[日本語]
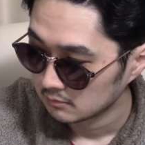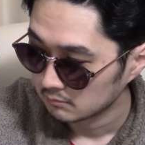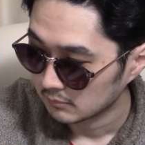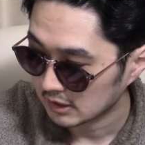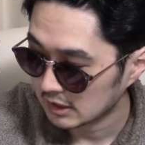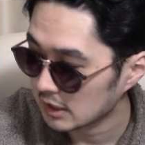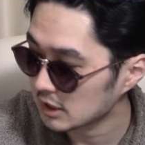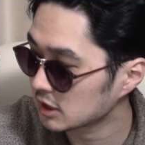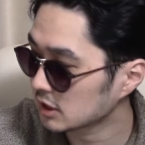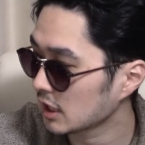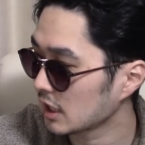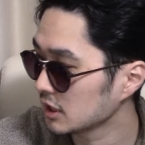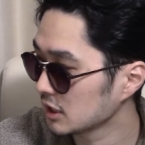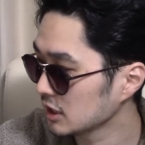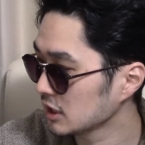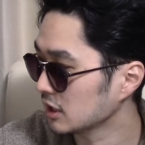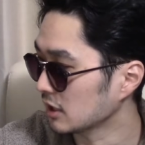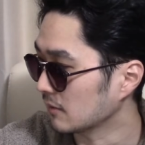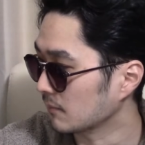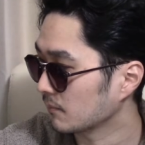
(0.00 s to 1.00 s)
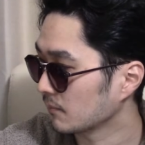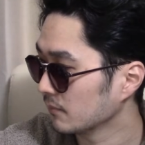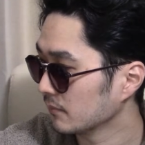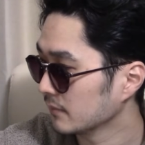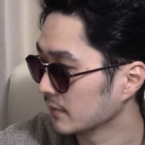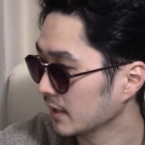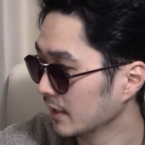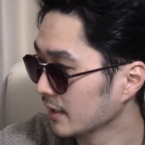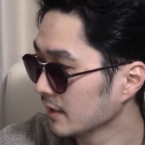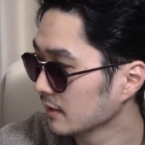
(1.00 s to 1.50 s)
まあ、確かに
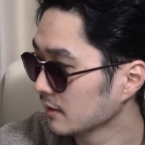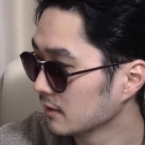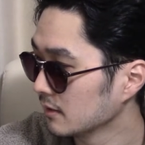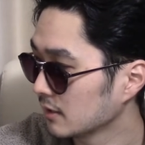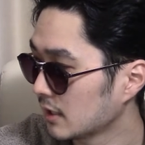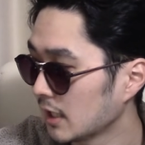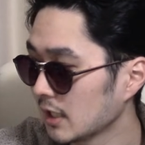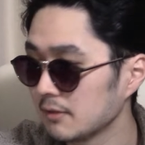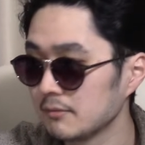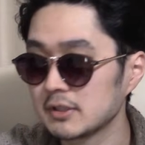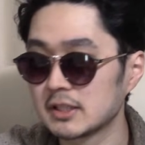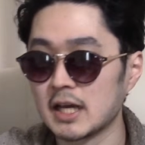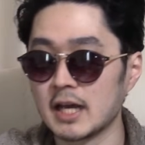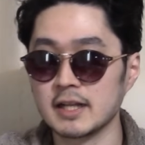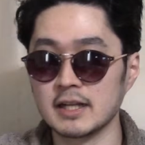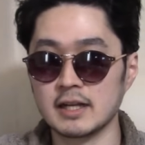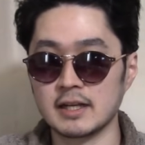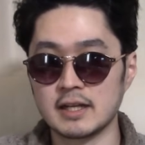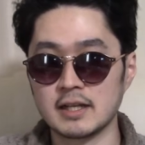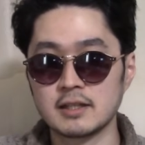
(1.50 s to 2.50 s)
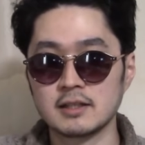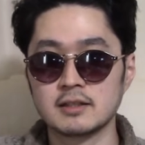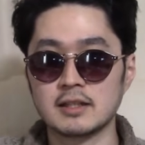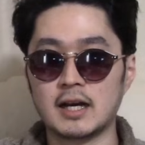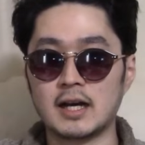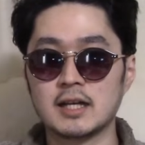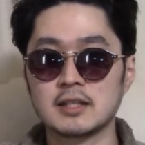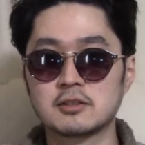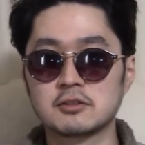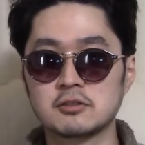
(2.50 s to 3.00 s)
ね、彼みたいなね
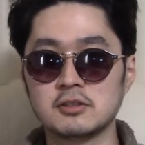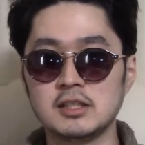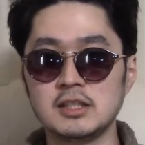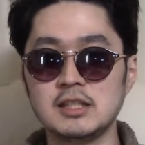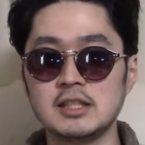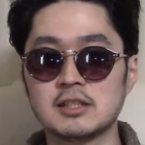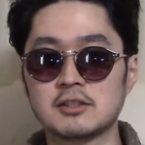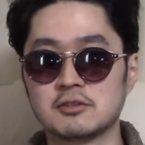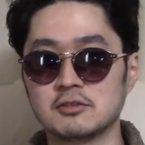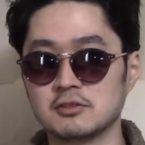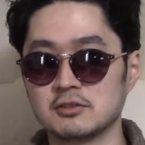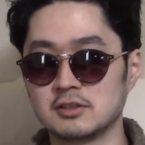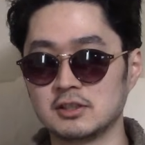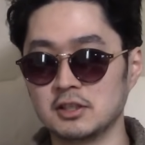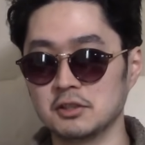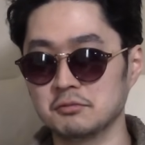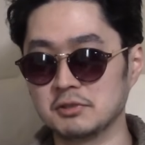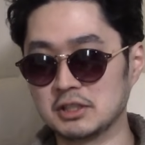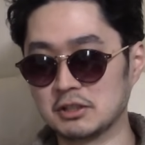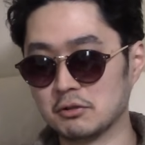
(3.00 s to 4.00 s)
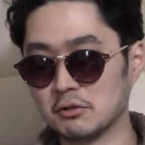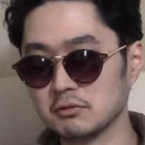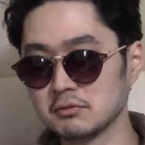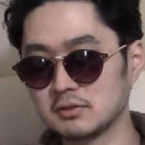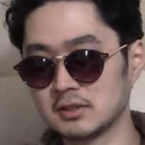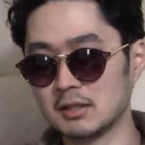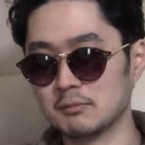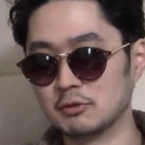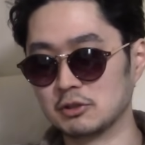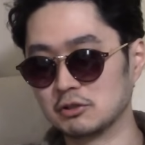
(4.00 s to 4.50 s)
高須クリニックっていう日
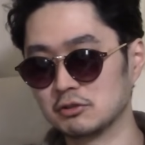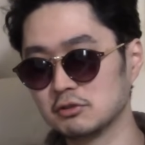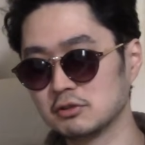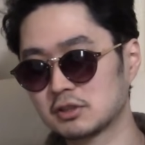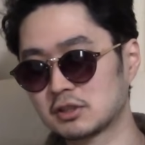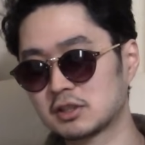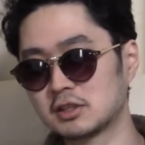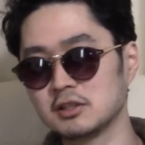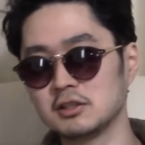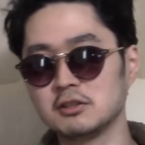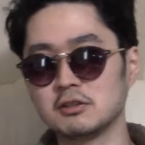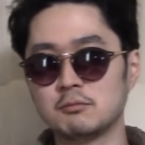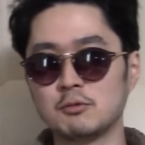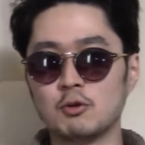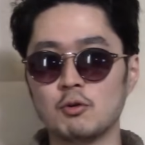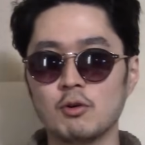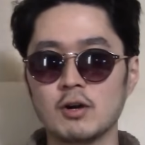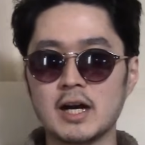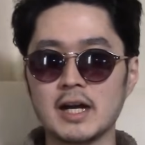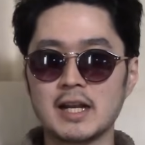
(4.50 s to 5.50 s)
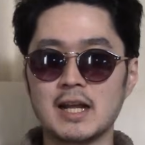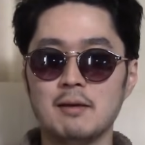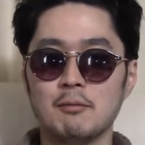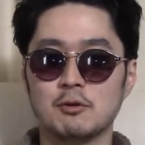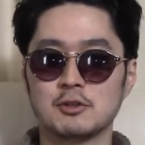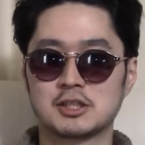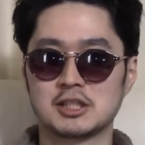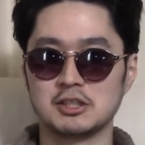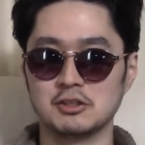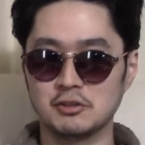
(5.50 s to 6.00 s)
本でも有数のもうお金
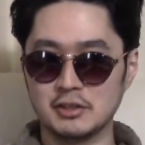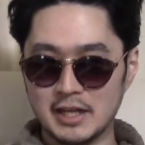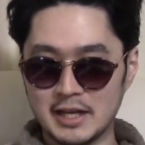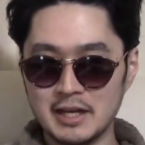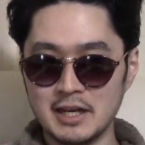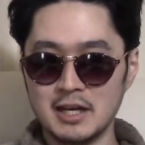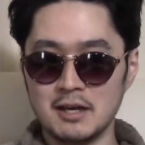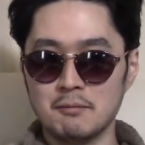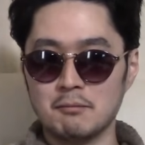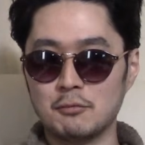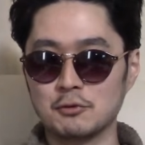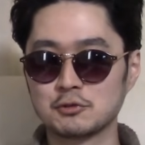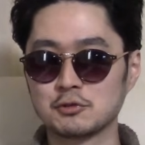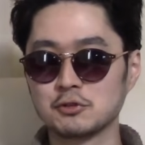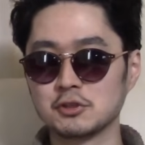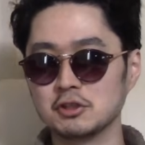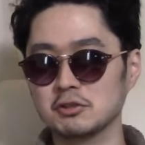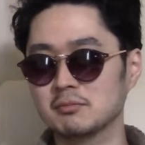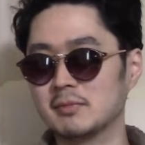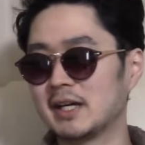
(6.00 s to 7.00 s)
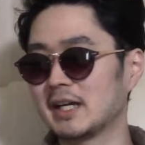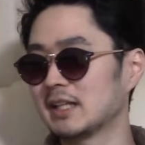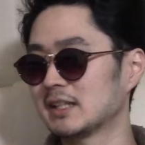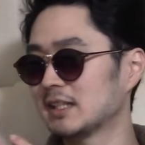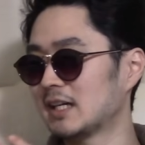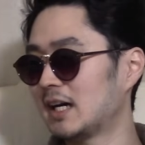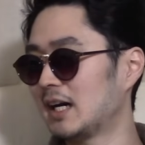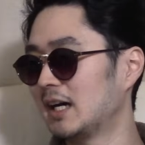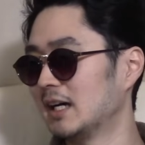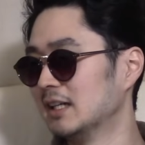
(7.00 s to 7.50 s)
持ちのね元に生まれ
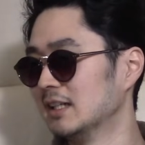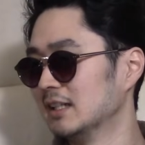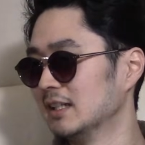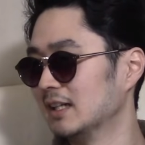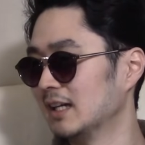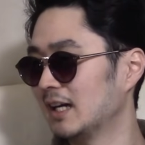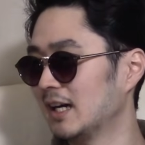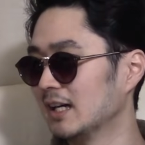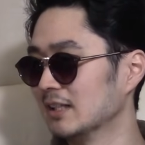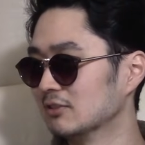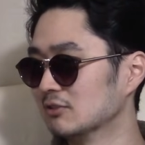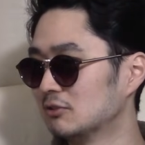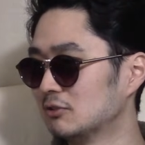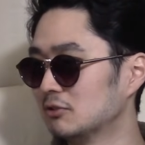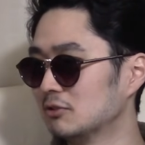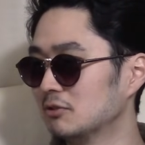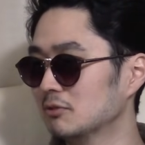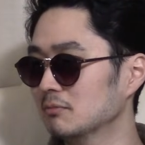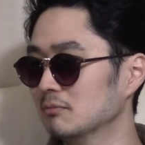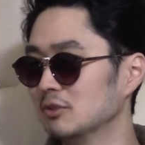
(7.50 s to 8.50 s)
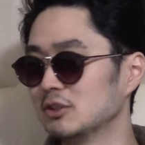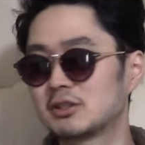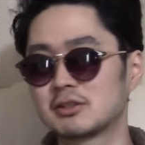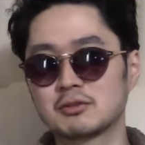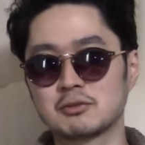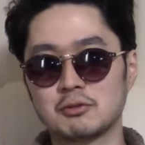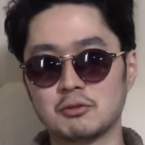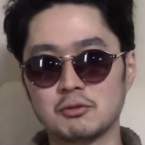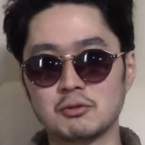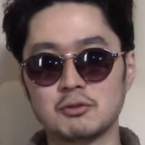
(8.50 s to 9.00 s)
たあの
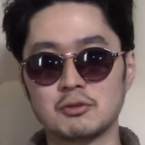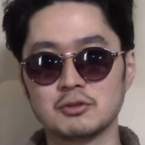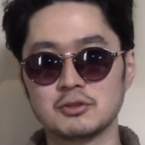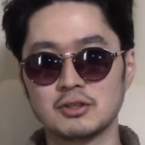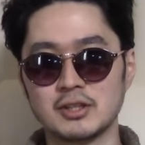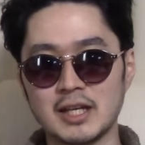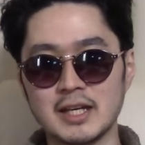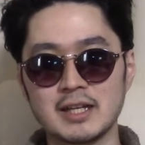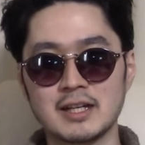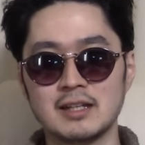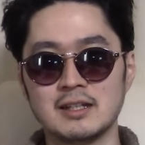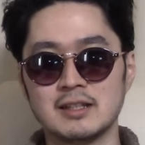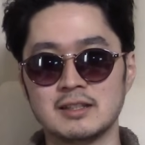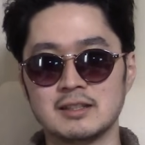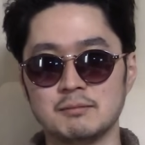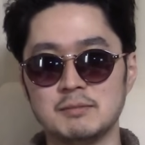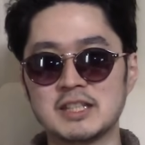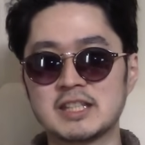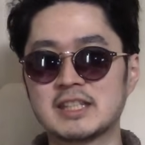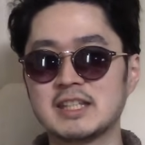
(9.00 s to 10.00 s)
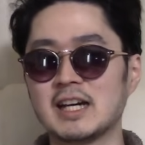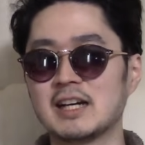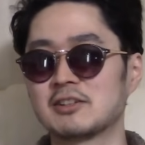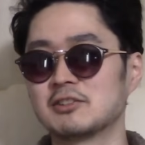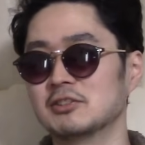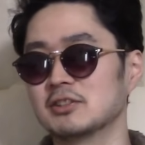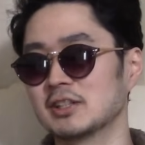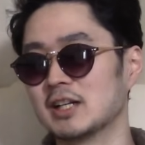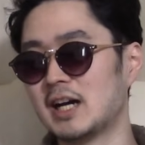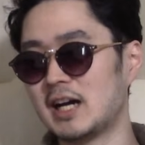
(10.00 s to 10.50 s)
息子のね幹也
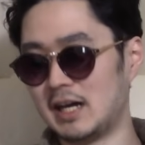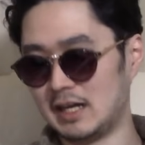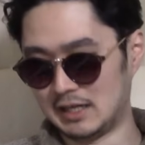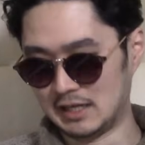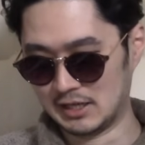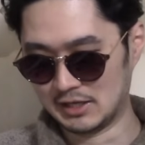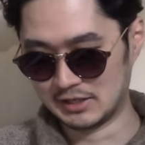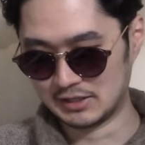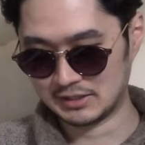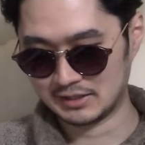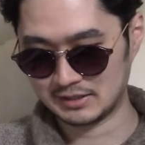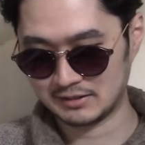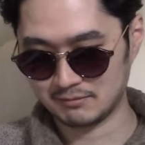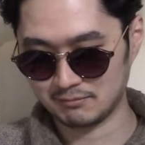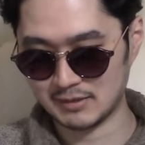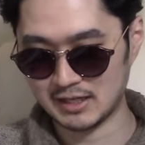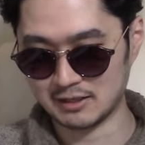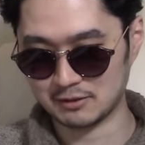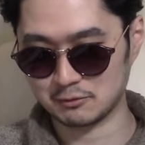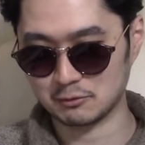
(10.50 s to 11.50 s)
君がまあ